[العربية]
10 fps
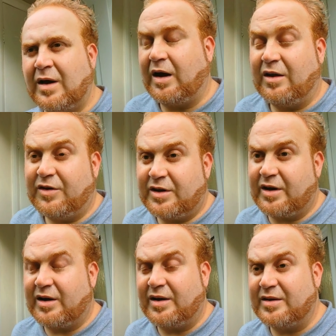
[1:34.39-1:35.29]
إيه، على
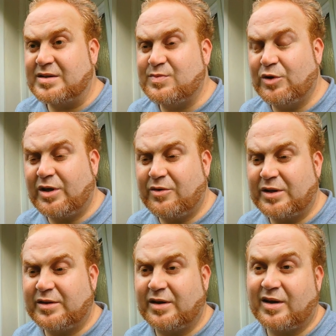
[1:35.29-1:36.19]
فكره اسمه ايه
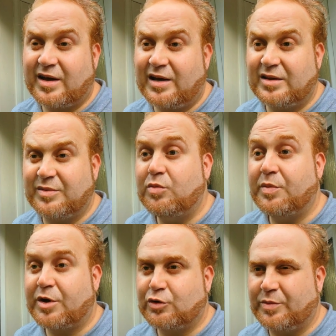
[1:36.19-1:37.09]
دوت خالد ام
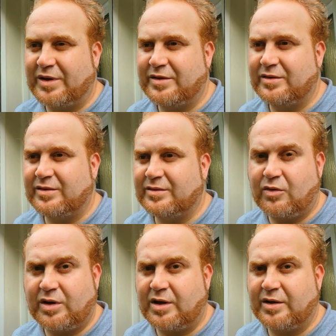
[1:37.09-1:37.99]
مراته ماتت
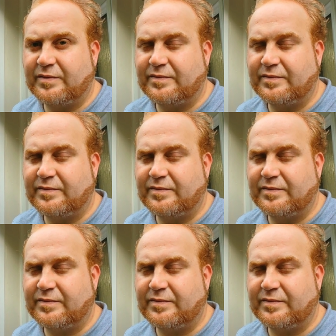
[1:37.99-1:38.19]
اه والله